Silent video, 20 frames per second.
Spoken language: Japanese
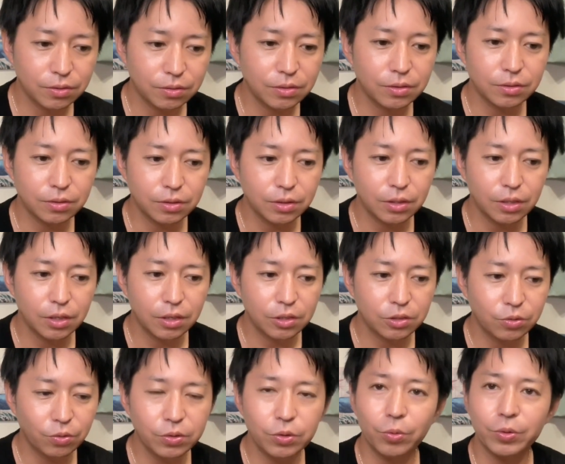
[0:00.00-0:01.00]
うん。
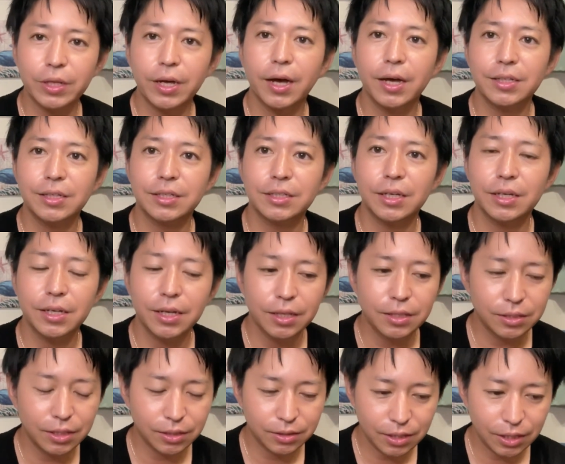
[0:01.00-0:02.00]
そういうのをお互い支え
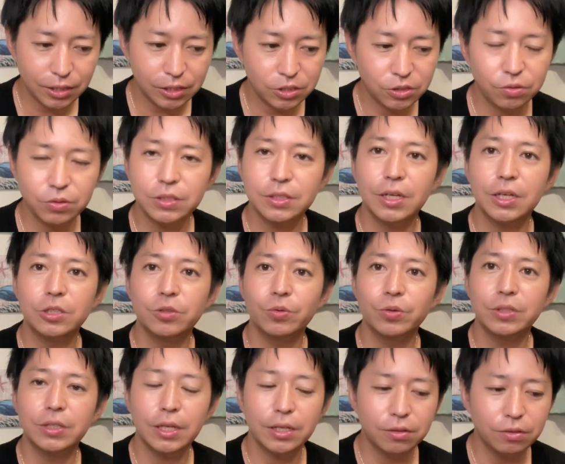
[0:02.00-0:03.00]
合っていったり一緒に成
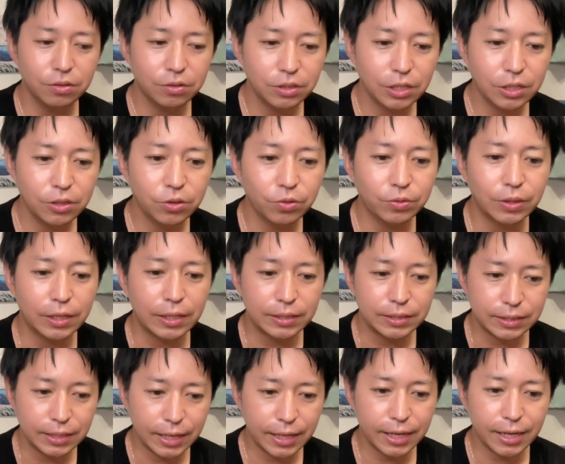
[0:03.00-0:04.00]
長していくっていうようなで
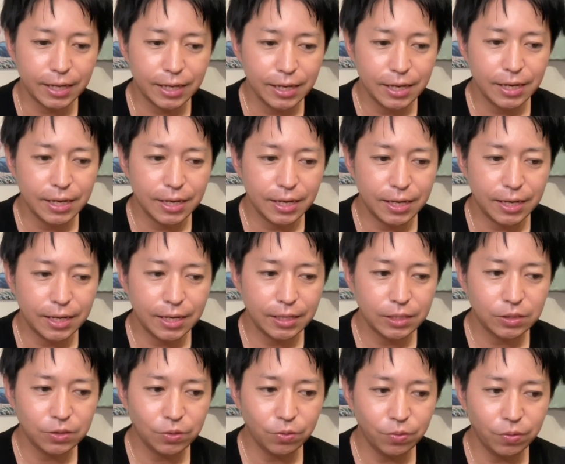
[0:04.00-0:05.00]
すね、えー、
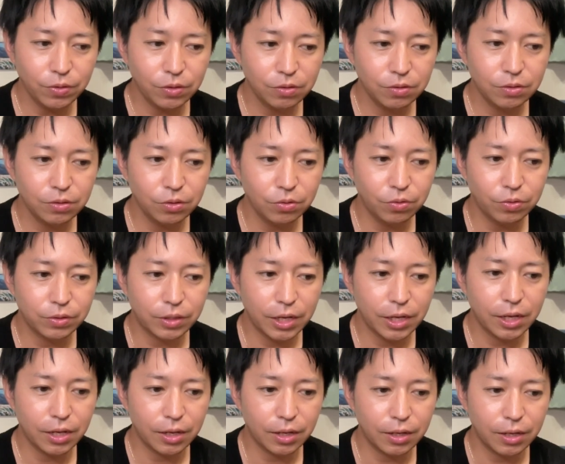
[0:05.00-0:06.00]
そういうよう
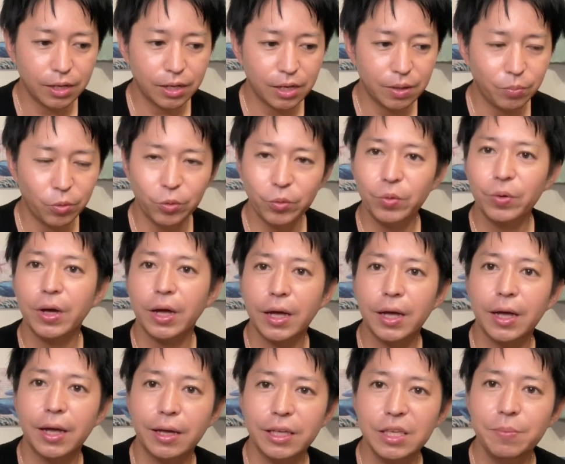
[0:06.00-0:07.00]
な、えー、もの
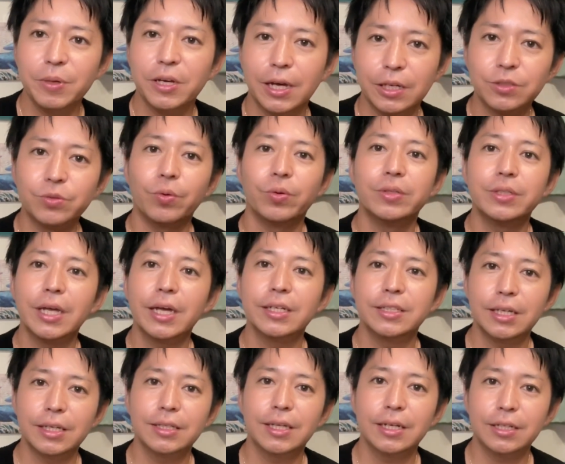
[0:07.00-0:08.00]
が意味が存在
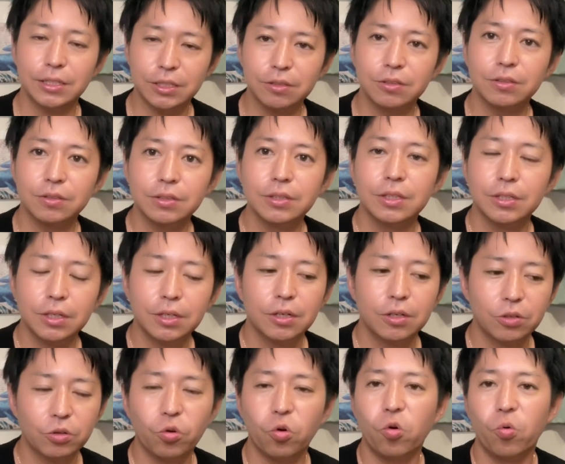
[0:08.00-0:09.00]
していたりする
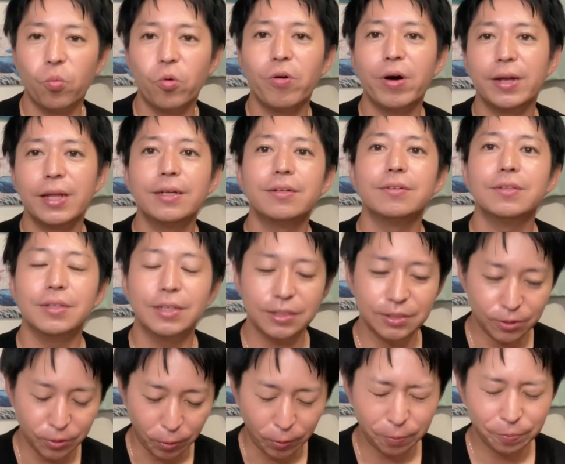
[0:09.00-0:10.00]
と思われるんで
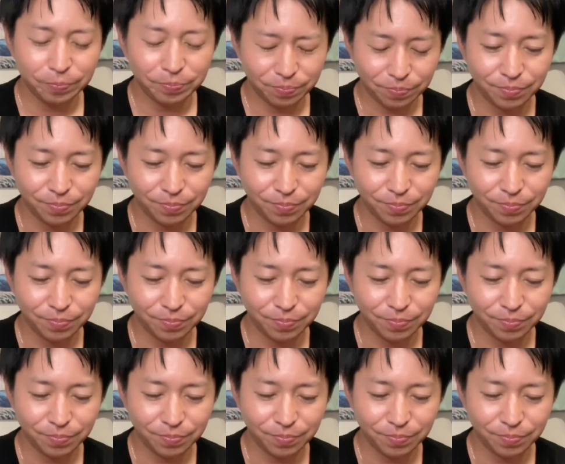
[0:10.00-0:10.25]
すよ。